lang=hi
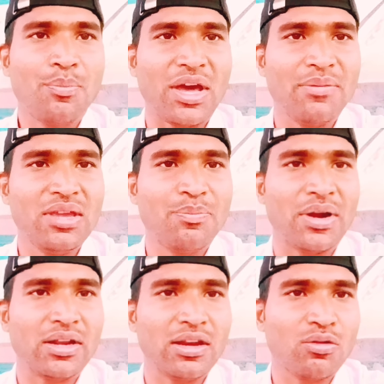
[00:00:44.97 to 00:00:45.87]
पलवी
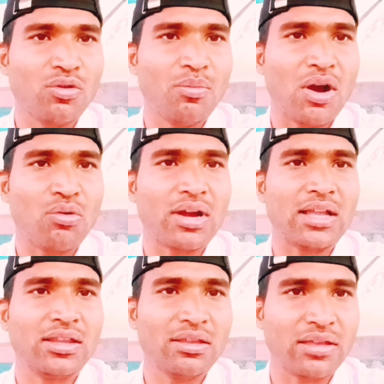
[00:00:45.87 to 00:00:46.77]
पटेल को
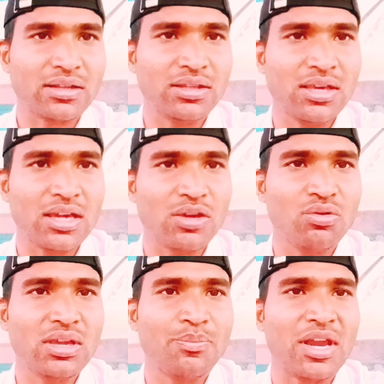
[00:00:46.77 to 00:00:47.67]
मौका दे सकती है क्योंकि